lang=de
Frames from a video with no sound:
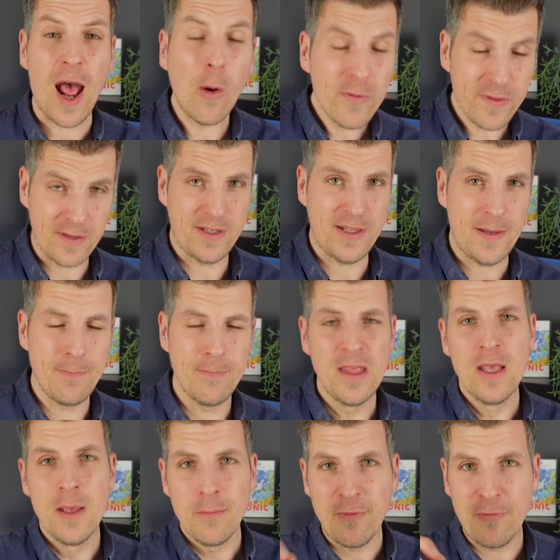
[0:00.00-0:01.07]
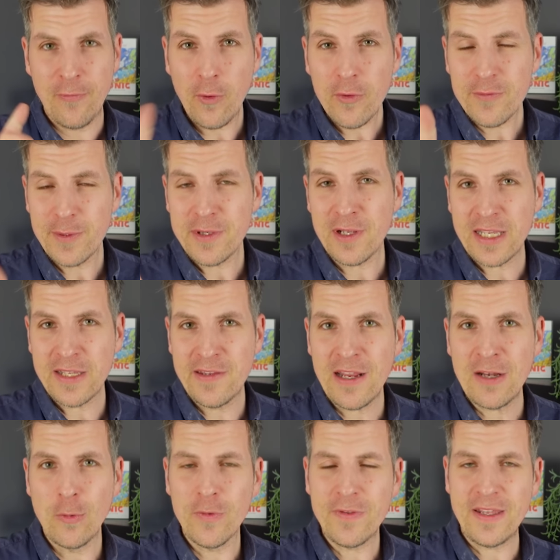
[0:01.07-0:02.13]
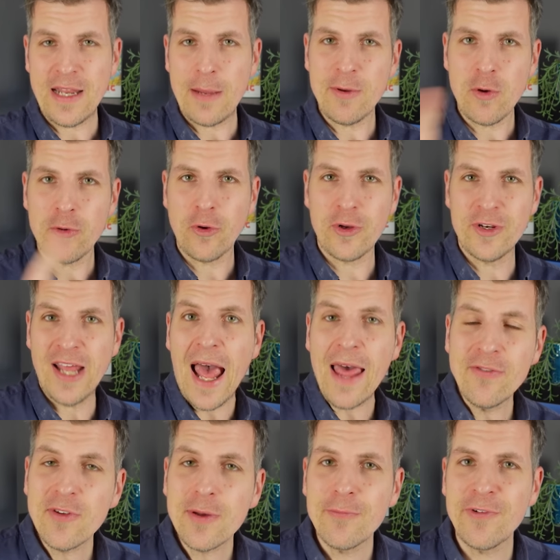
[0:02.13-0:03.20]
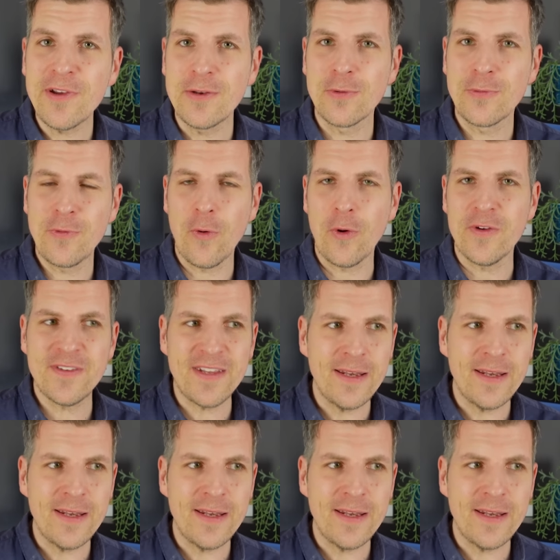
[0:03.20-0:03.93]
Außerdem, bevor es mit der Kritik losgeht, habe ich auch noch eine andere Empfehlung für euch.